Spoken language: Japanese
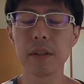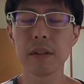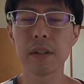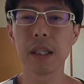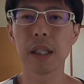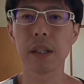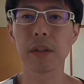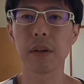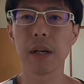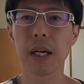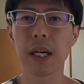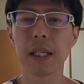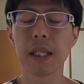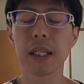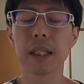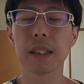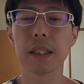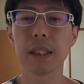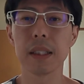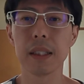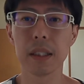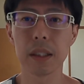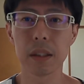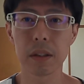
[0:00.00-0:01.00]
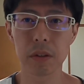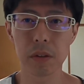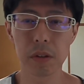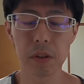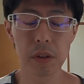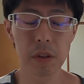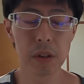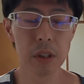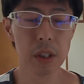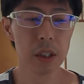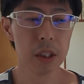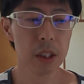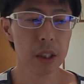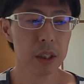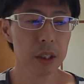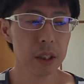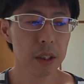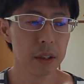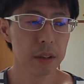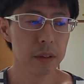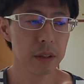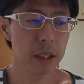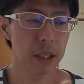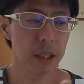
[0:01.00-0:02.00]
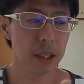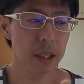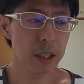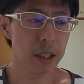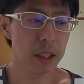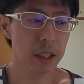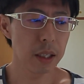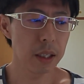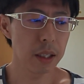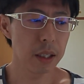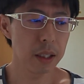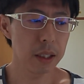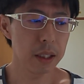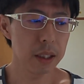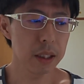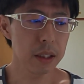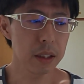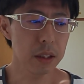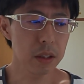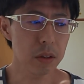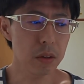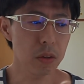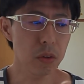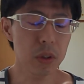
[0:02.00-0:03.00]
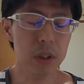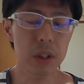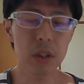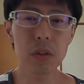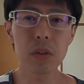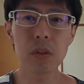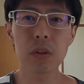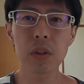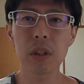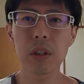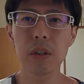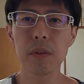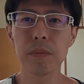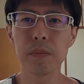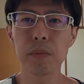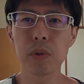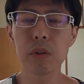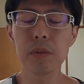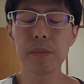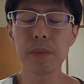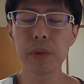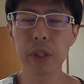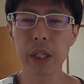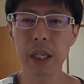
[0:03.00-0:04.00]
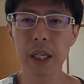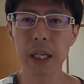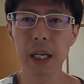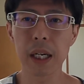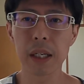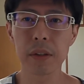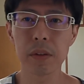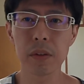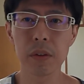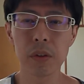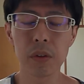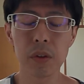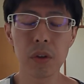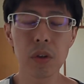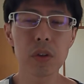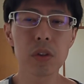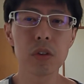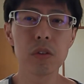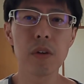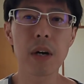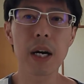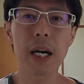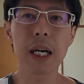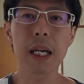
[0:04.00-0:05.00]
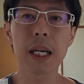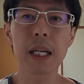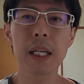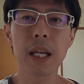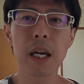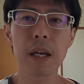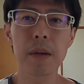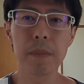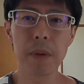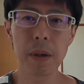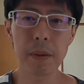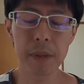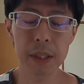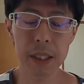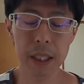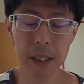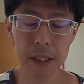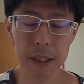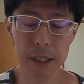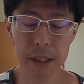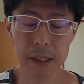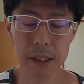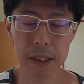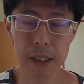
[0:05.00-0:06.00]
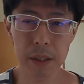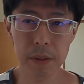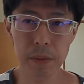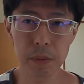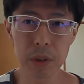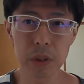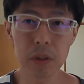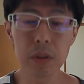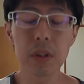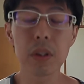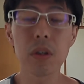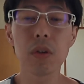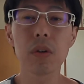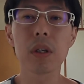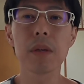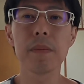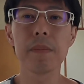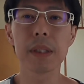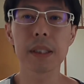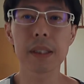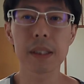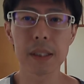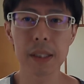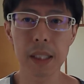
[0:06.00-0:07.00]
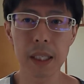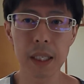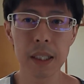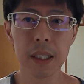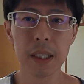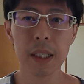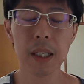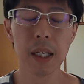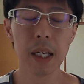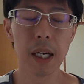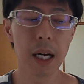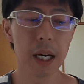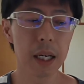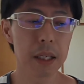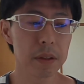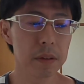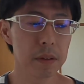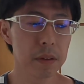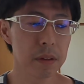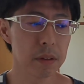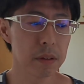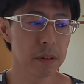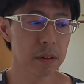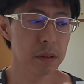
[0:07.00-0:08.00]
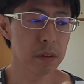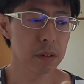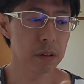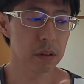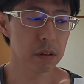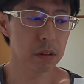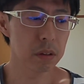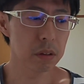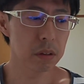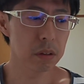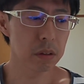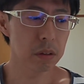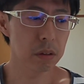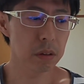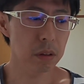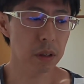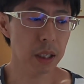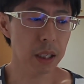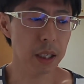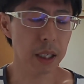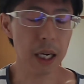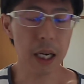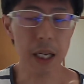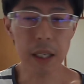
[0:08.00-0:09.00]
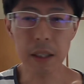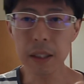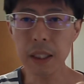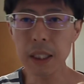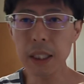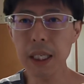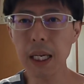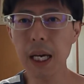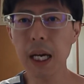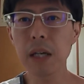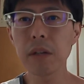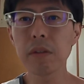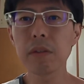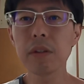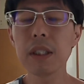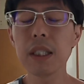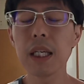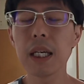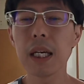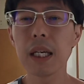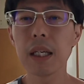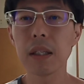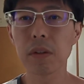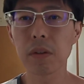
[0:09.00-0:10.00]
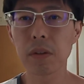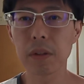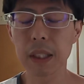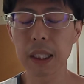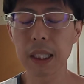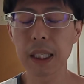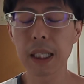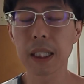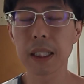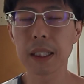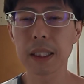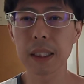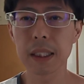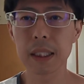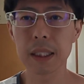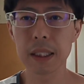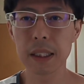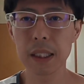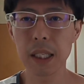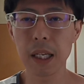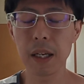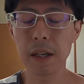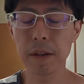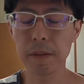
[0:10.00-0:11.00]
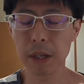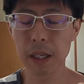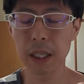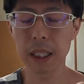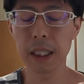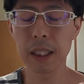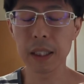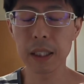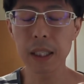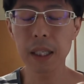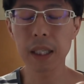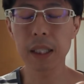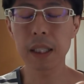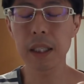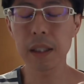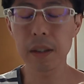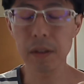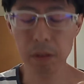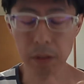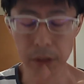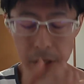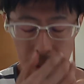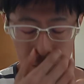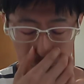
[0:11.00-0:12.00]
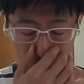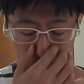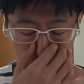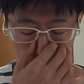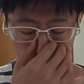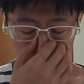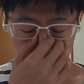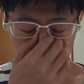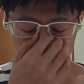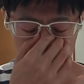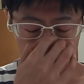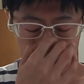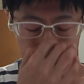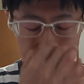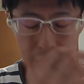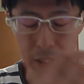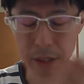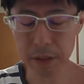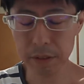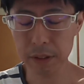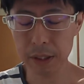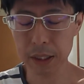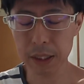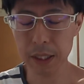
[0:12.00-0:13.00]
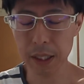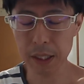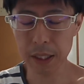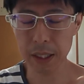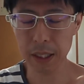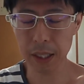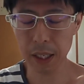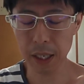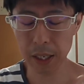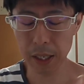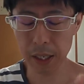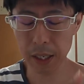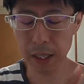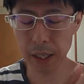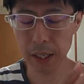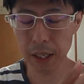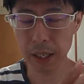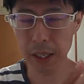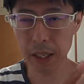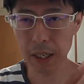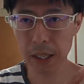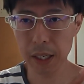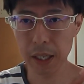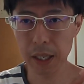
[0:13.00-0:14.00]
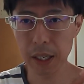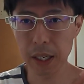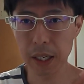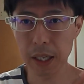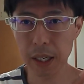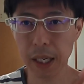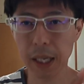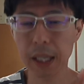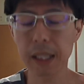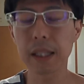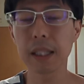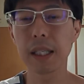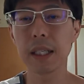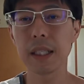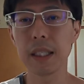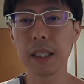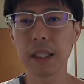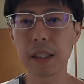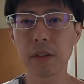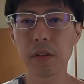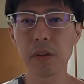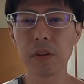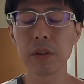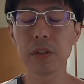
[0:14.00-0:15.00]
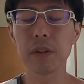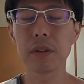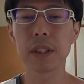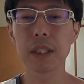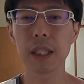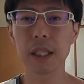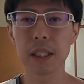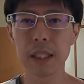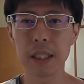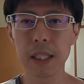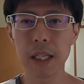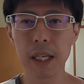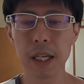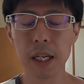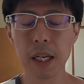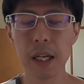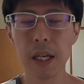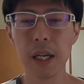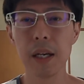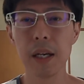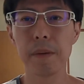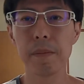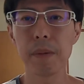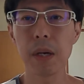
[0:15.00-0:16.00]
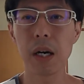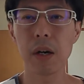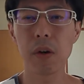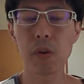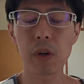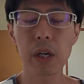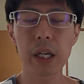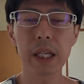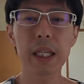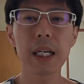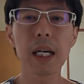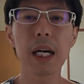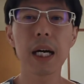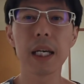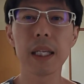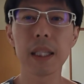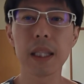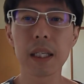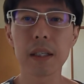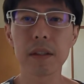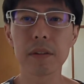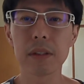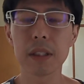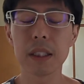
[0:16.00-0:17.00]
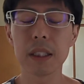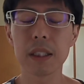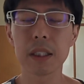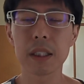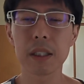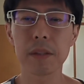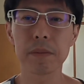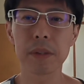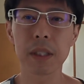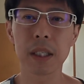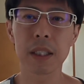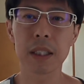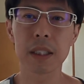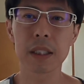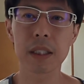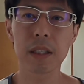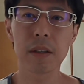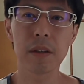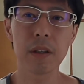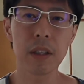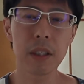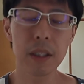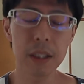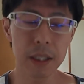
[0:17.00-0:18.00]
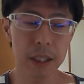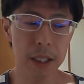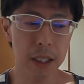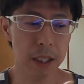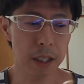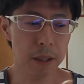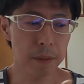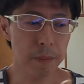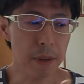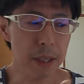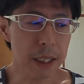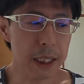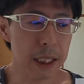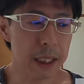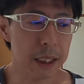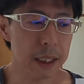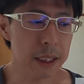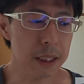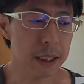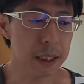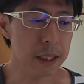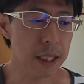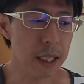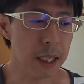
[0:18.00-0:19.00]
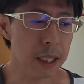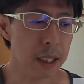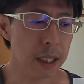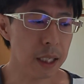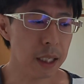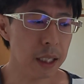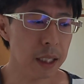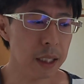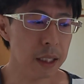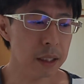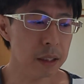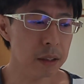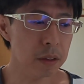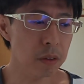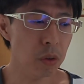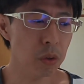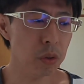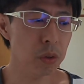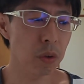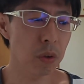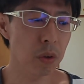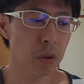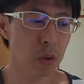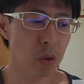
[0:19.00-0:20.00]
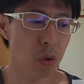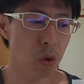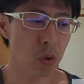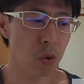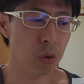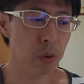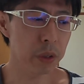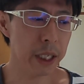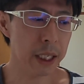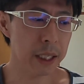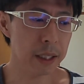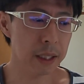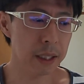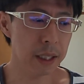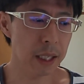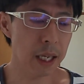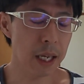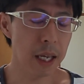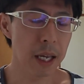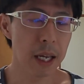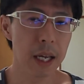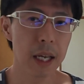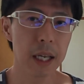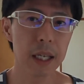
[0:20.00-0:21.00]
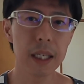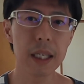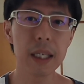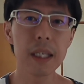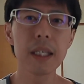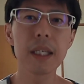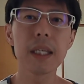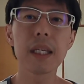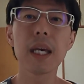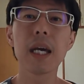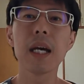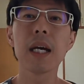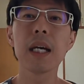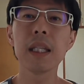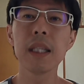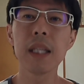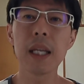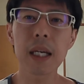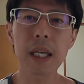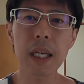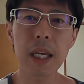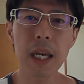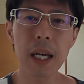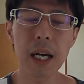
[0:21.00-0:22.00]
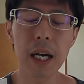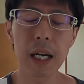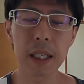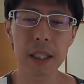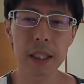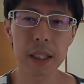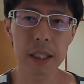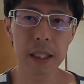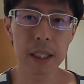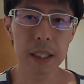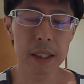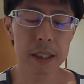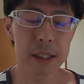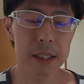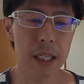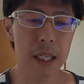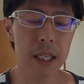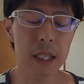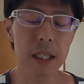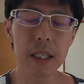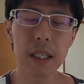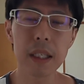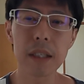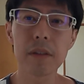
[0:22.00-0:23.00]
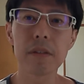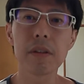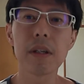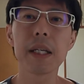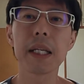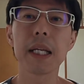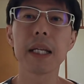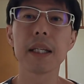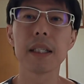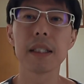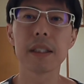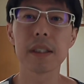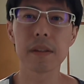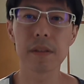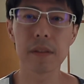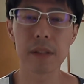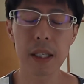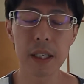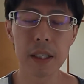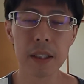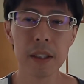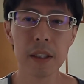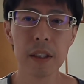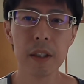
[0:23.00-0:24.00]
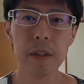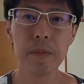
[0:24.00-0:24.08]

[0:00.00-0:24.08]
うかの話でしょう。で、一応言っと、僕もね、あの、よくわからないままなんですけども、言っておきますね。あの仮にアフリエイトに関して、まあ、インターネットで物を売却したり、えー、買ったり、購入したりで、まあ、お金が入ってくるシステムなんですけど、今まで1年間ほど行って、1件だけあって1000いくらなんですよね。